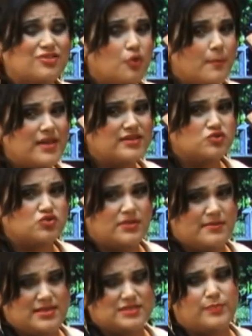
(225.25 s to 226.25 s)
a tomar sus
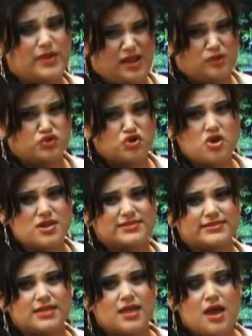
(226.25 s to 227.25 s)
debidas
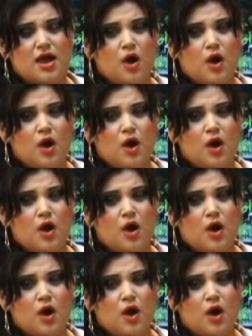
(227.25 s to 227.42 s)
precauciones.